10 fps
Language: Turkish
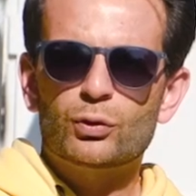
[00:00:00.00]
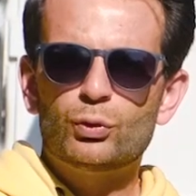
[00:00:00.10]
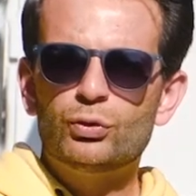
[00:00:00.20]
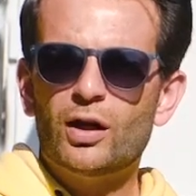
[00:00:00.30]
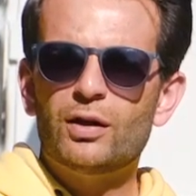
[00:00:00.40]

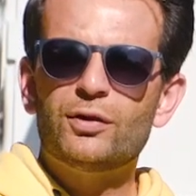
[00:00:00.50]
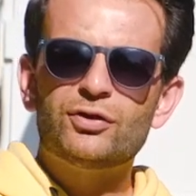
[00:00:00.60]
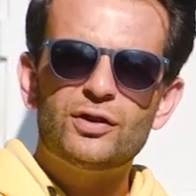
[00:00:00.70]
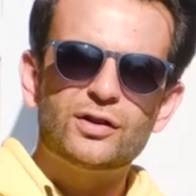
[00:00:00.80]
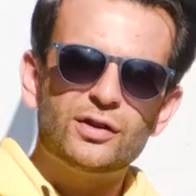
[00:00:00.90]
güzel ve
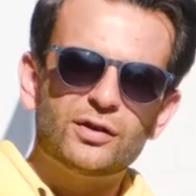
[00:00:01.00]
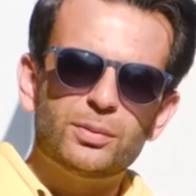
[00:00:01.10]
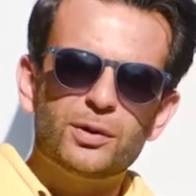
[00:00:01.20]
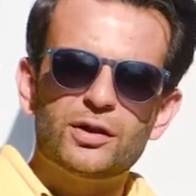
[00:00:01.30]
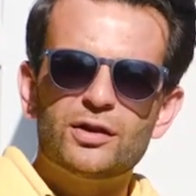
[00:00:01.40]
çirkin
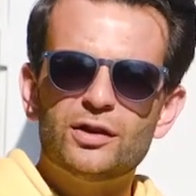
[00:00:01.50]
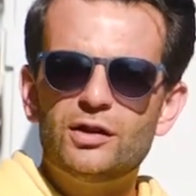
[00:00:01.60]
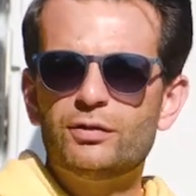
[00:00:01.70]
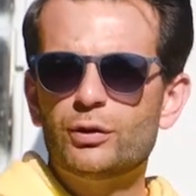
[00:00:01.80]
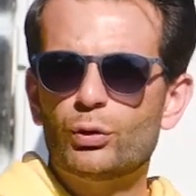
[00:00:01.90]
gibi,
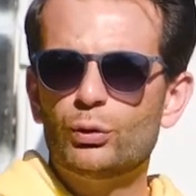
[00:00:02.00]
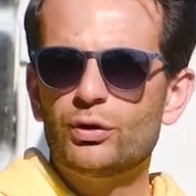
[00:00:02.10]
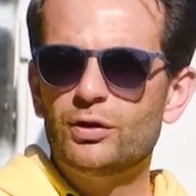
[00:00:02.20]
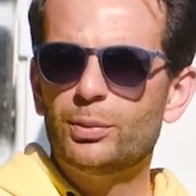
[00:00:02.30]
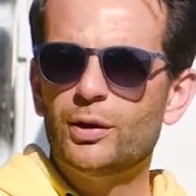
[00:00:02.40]
iyi ve
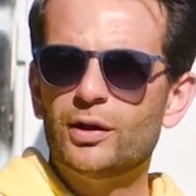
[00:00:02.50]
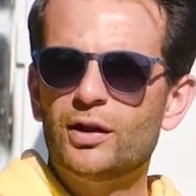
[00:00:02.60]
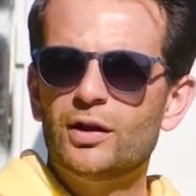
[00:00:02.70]
kötü gibi.